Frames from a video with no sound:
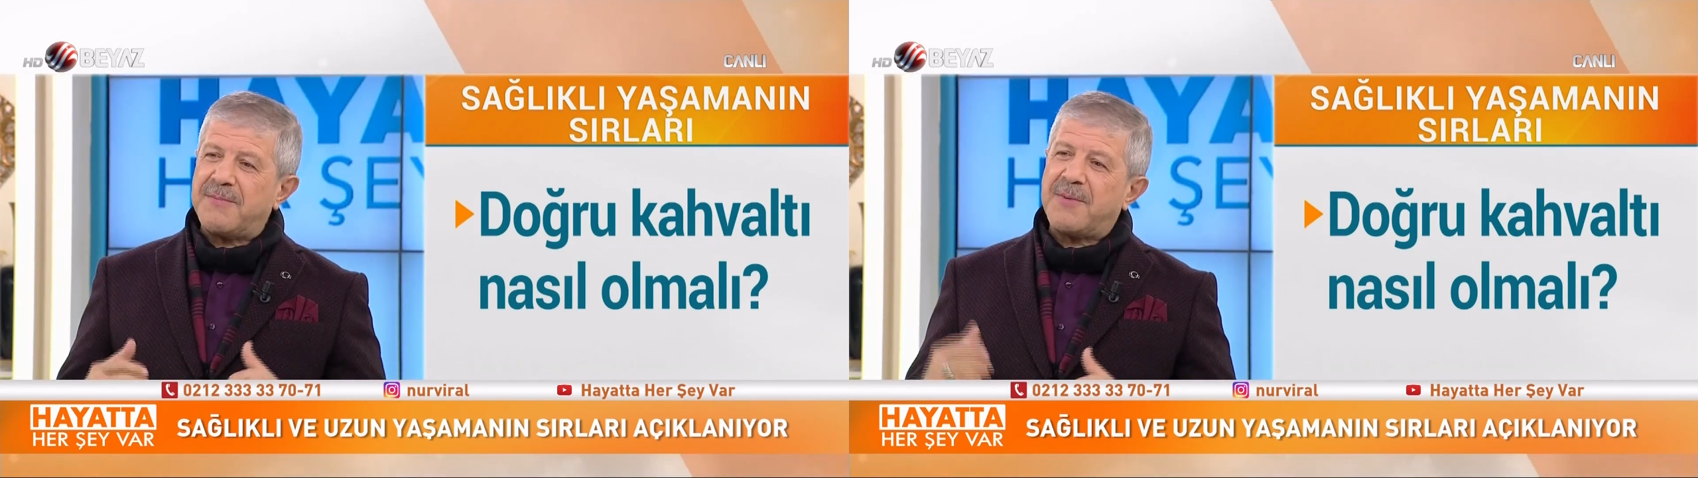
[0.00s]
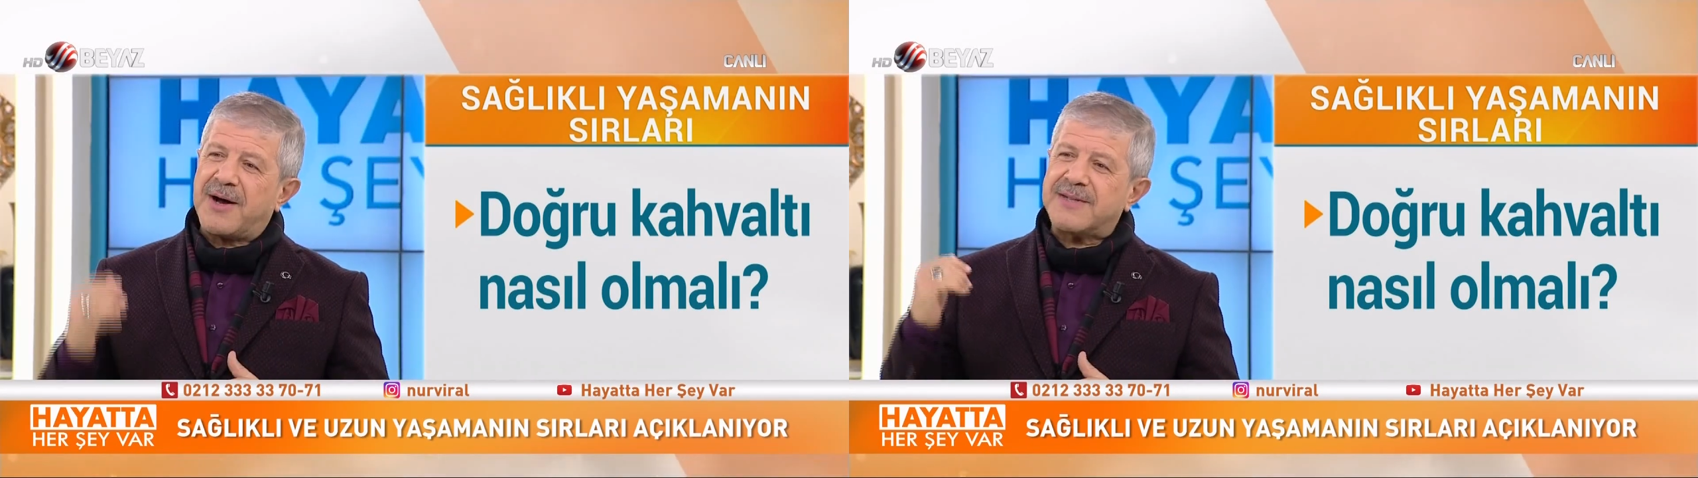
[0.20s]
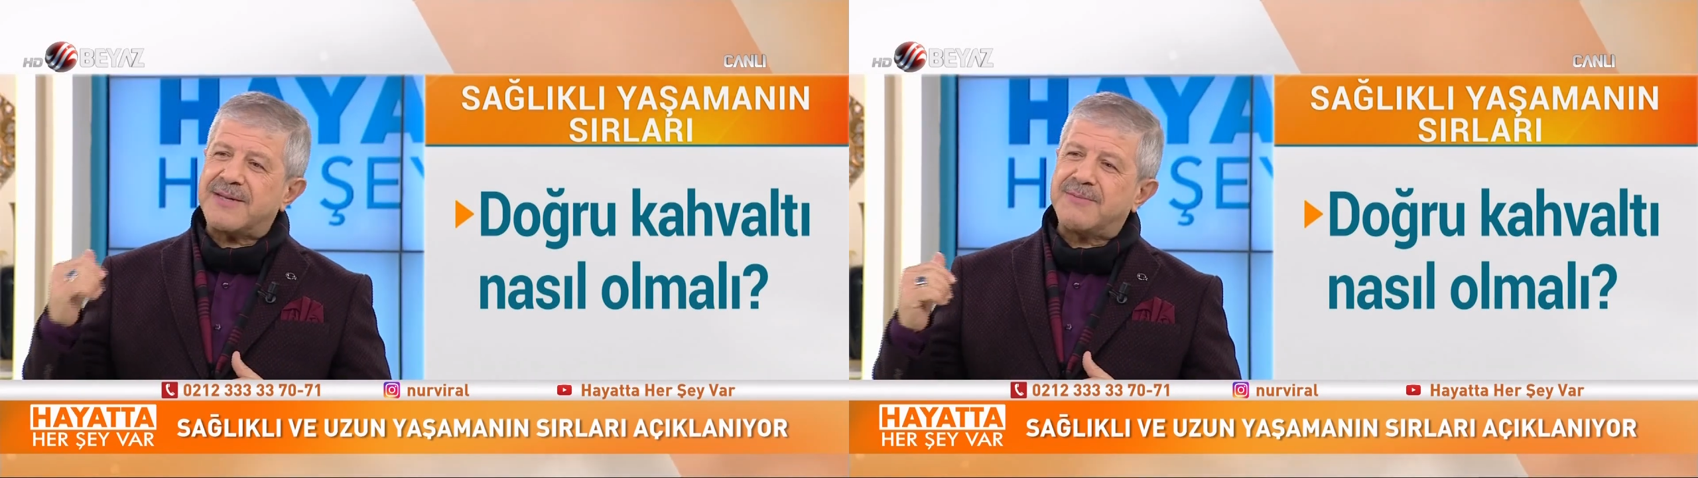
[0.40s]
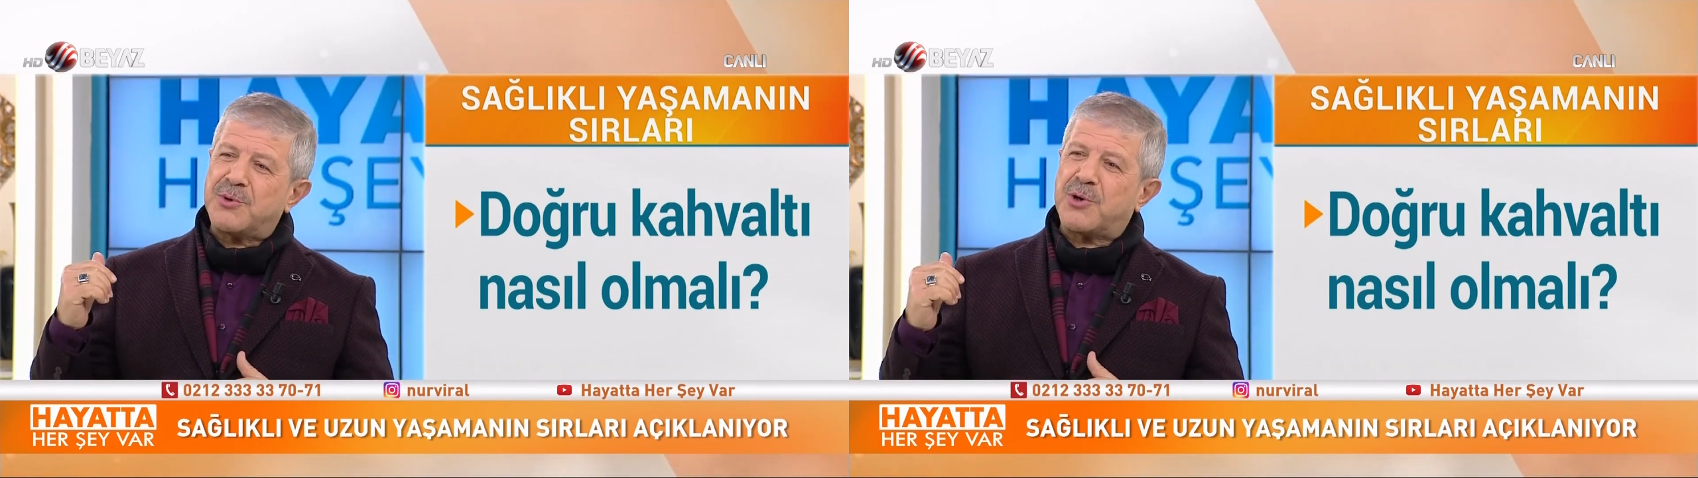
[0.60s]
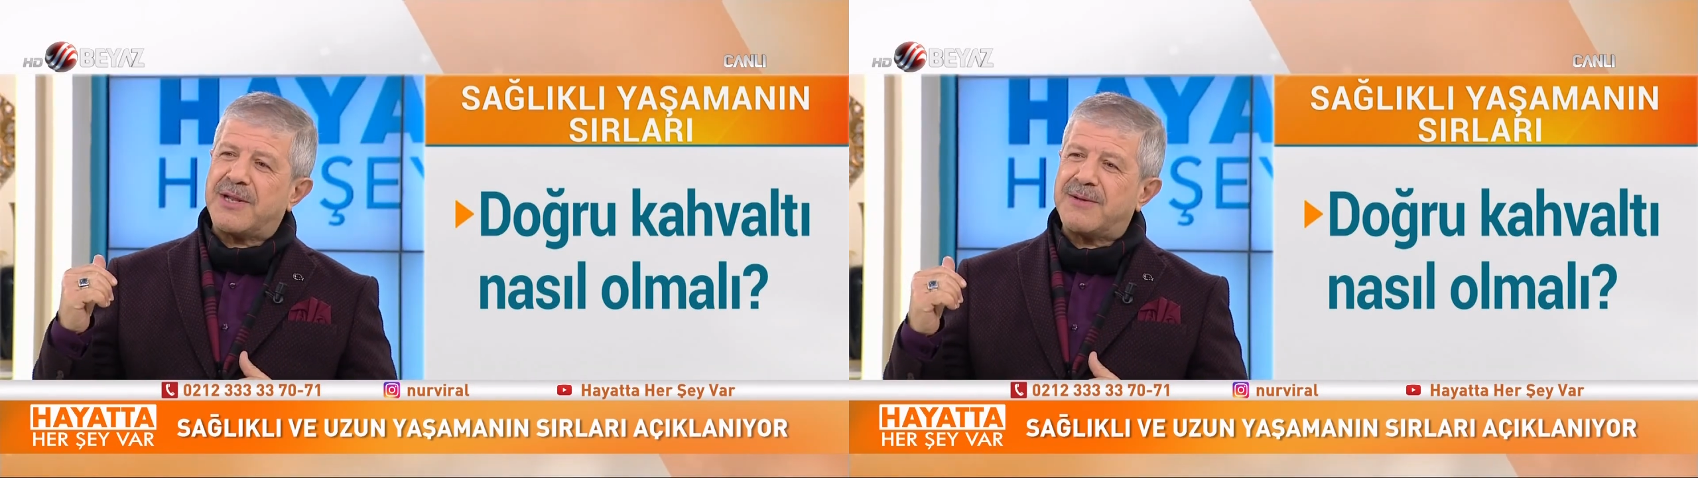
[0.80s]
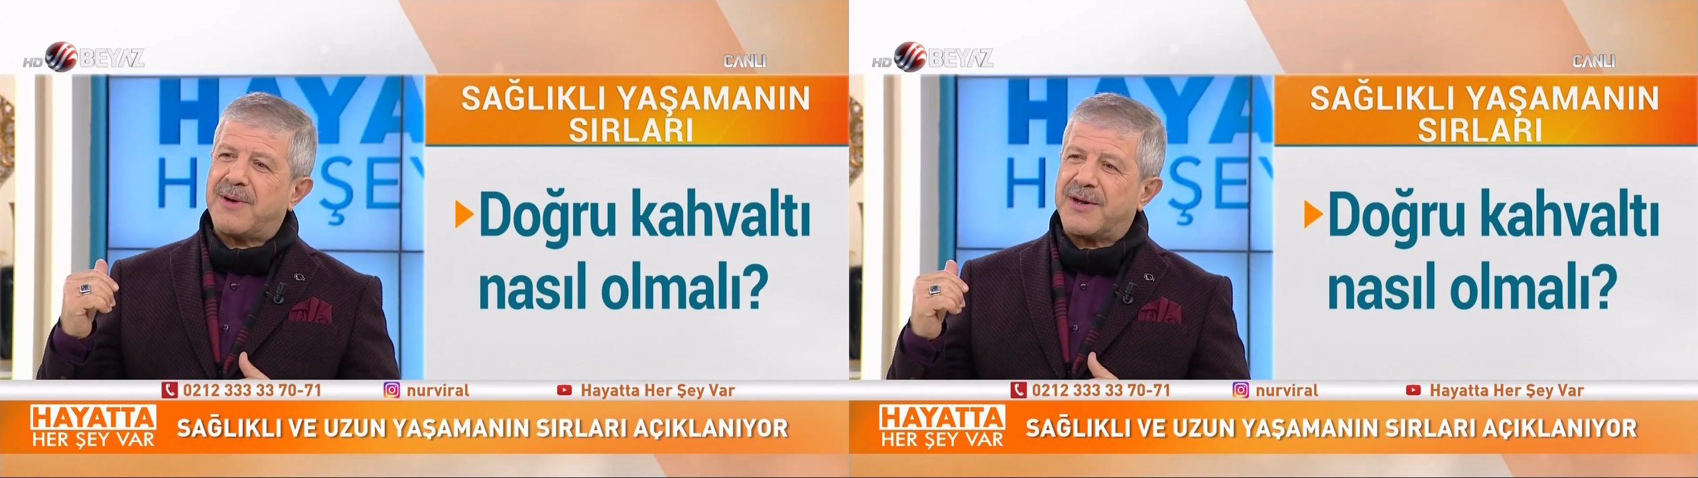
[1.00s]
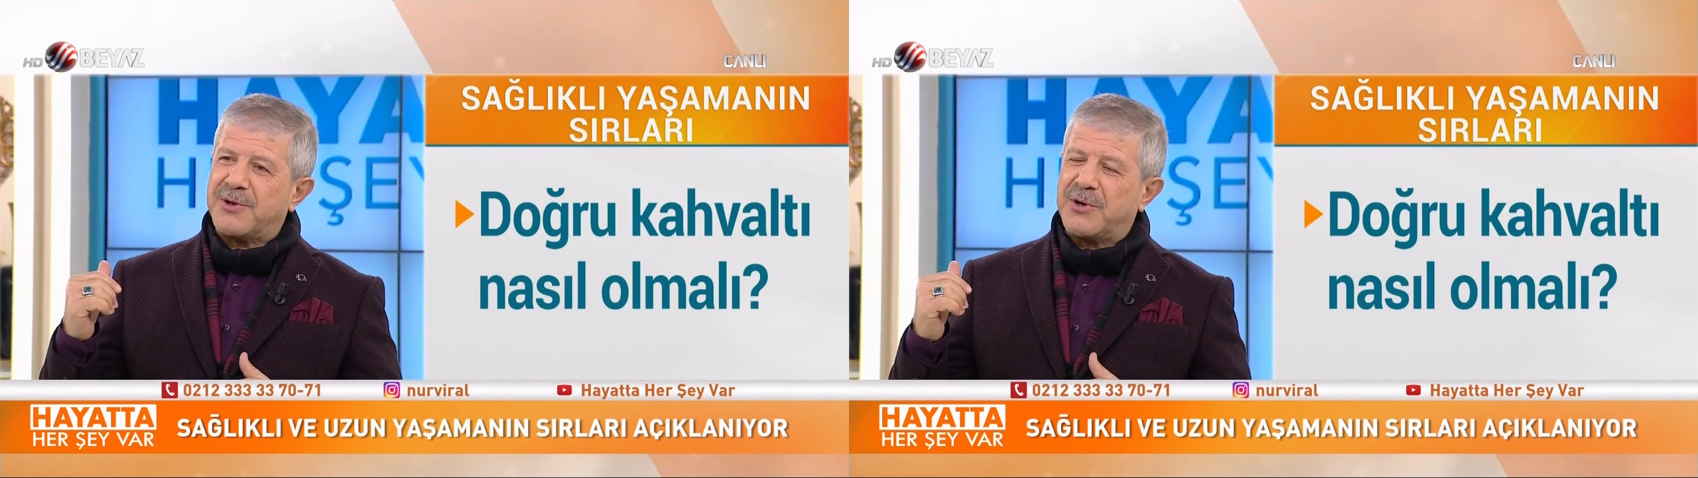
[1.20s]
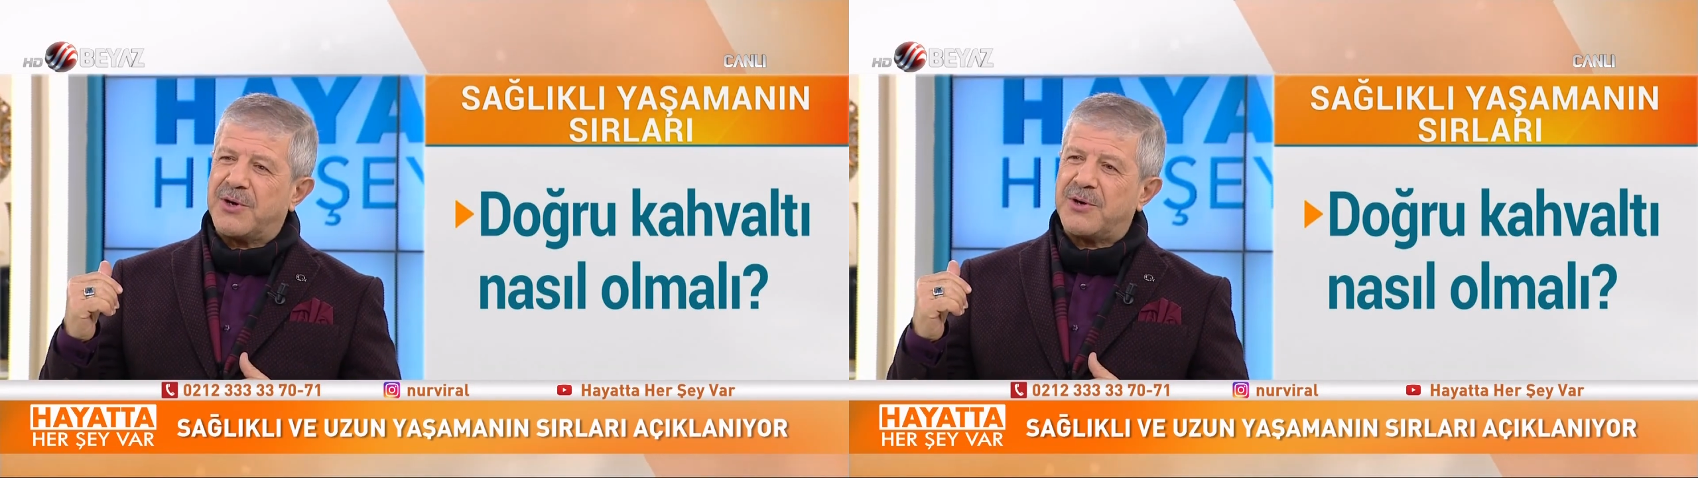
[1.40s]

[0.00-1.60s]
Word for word: Baktım evet. Nur arıyor.